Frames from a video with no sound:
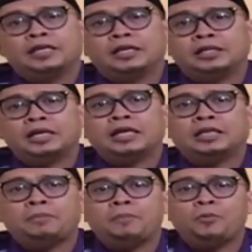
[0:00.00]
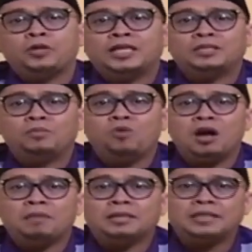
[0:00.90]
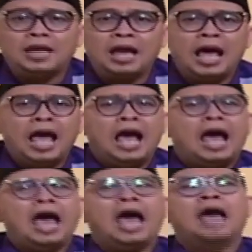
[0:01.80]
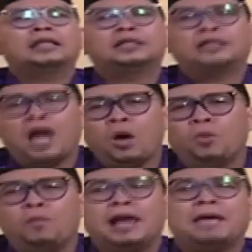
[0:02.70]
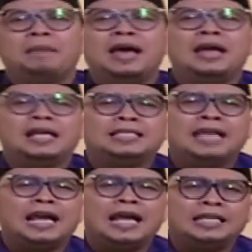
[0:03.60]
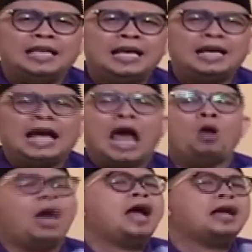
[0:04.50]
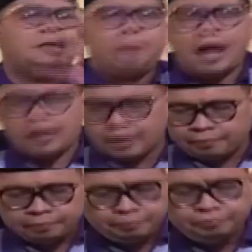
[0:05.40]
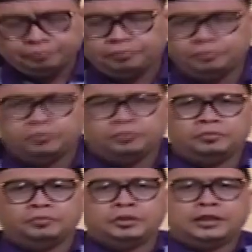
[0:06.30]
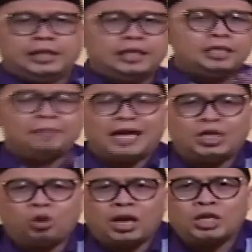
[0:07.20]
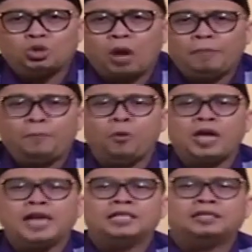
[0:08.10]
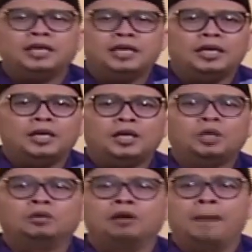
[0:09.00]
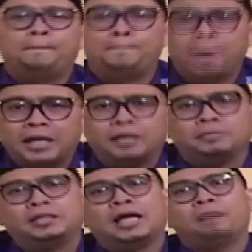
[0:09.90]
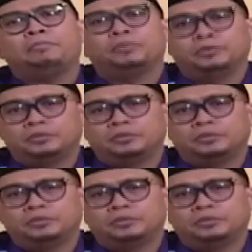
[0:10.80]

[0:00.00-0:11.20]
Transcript: ketika kita mempunyai sebuah masalah atau bagaimana caranya kalau anggap anggap kita sebagai seorang suami punya istri ini dablek minta ampun.